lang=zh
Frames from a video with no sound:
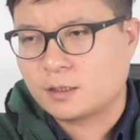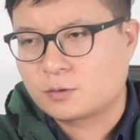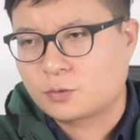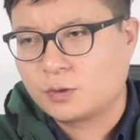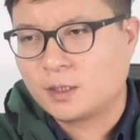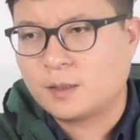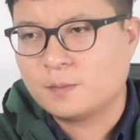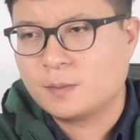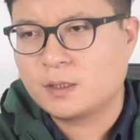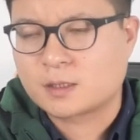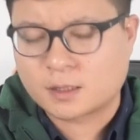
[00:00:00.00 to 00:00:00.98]
点，除了人
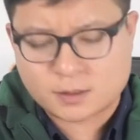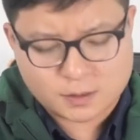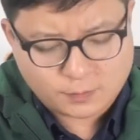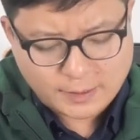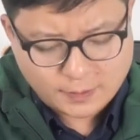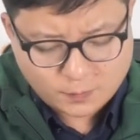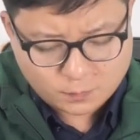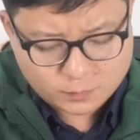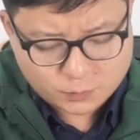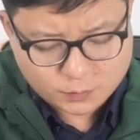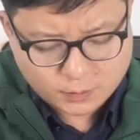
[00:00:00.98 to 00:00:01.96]
民币这个之外，我
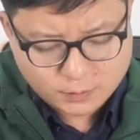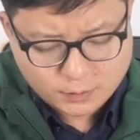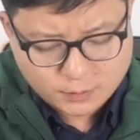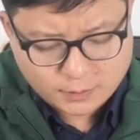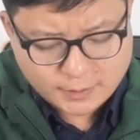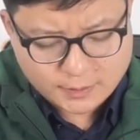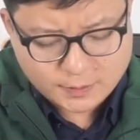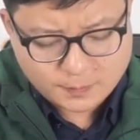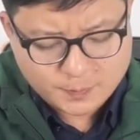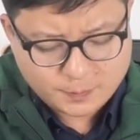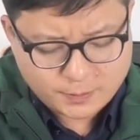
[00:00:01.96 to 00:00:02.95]
们说那以
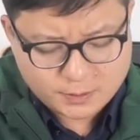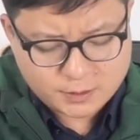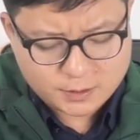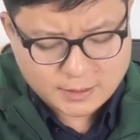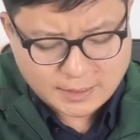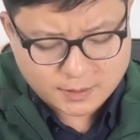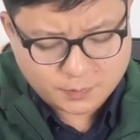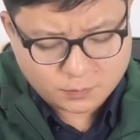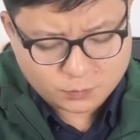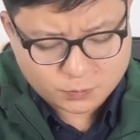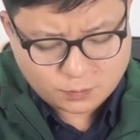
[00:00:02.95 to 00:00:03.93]
人民币计价的，
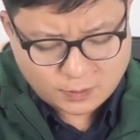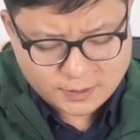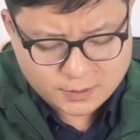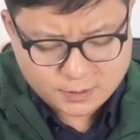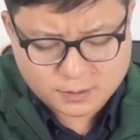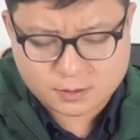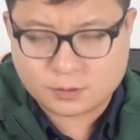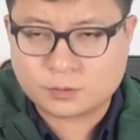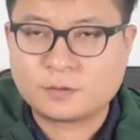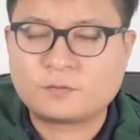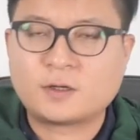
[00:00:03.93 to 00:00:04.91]
比如说黄金、石
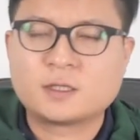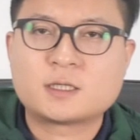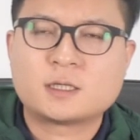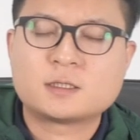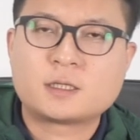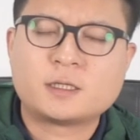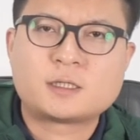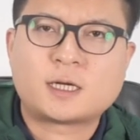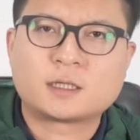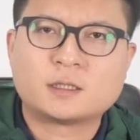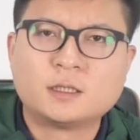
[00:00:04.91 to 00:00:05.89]
油跟房地产的这些
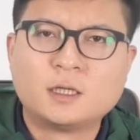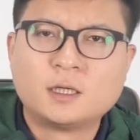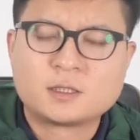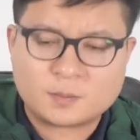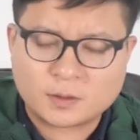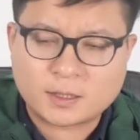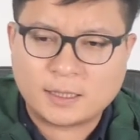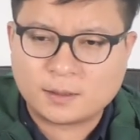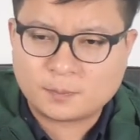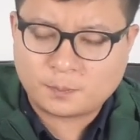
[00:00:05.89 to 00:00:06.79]
价格怎么看？